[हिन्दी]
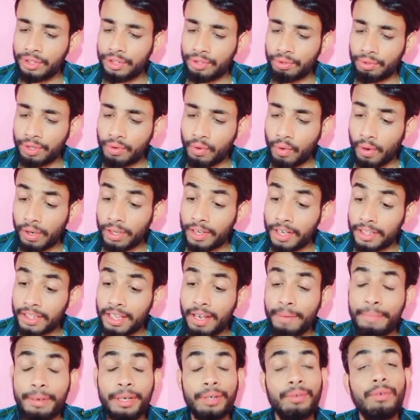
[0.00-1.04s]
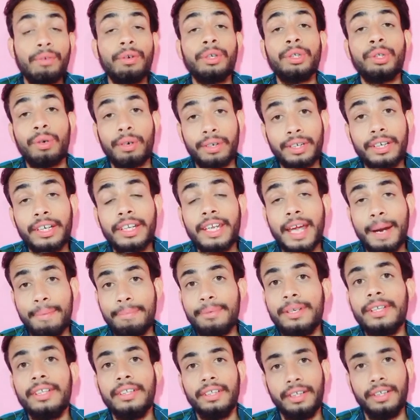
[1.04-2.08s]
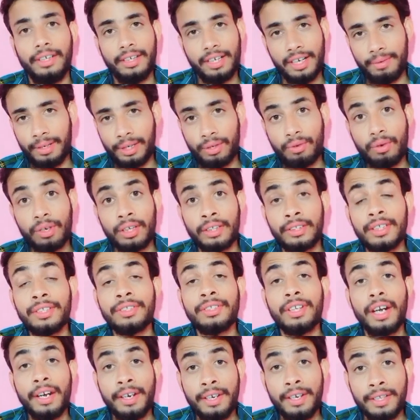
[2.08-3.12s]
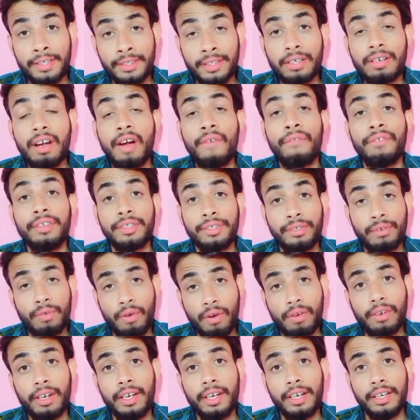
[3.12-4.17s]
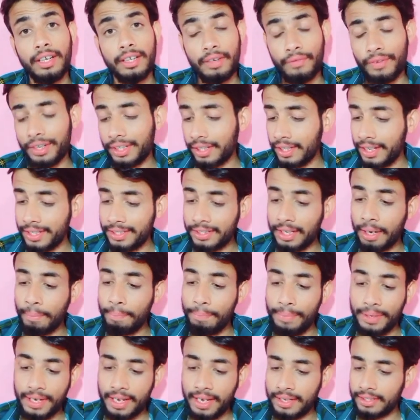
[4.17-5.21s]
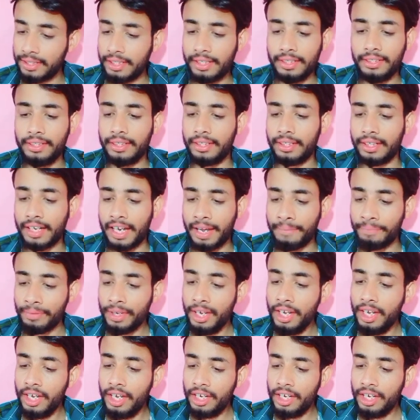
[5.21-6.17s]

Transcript: जो कि कोलकाता मेरे को टोटली एम दिख रहा है भाई कोलकाता स्टार्टिंग से काफ़ी स्ट्रॉन्ग एरिया था बट गाइस अब भी ऐसा नहीं दिख रहा है